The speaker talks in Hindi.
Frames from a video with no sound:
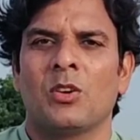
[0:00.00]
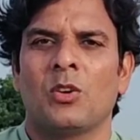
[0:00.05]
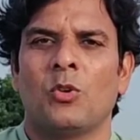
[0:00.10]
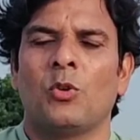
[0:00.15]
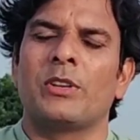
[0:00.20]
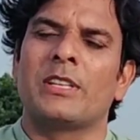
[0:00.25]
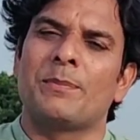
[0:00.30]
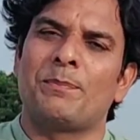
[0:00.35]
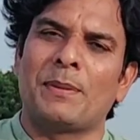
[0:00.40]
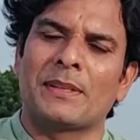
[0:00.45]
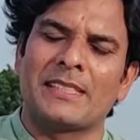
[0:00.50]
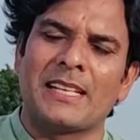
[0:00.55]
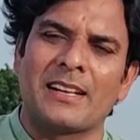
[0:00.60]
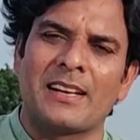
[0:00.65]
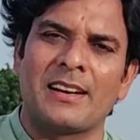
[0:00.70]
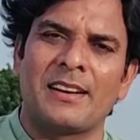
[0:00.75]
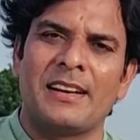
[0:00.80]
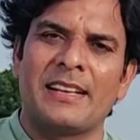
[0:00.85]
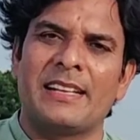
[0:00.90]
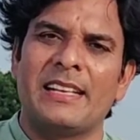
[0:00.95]
और ये पता
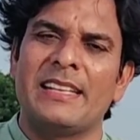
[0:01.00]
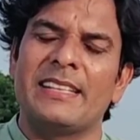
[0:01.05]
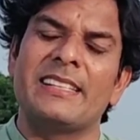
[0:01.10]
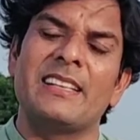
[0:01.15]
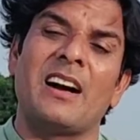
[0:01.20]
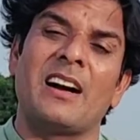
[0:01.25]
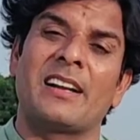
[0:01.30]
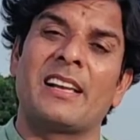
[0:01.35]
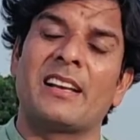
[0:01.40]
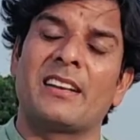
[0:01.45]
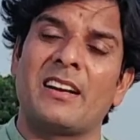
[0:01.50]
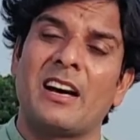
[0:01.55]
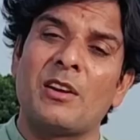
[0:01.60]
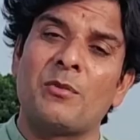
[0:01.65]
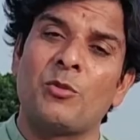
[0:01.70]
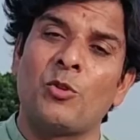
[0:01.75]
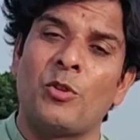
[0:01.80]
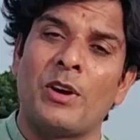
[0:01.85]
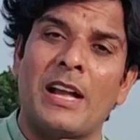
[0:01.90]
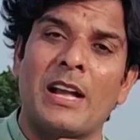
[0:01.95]
करने के लिए कि आखिरकार
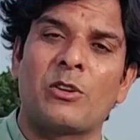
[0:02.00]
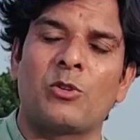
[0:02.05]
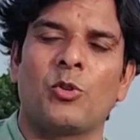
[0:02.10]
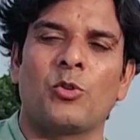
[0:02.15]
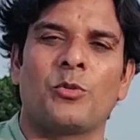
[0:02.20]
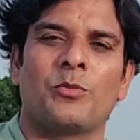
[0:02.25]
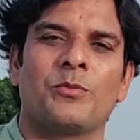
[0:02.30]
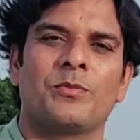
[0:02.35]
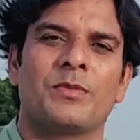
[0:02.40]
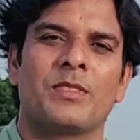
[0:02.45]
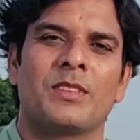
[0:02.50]
वो है कौन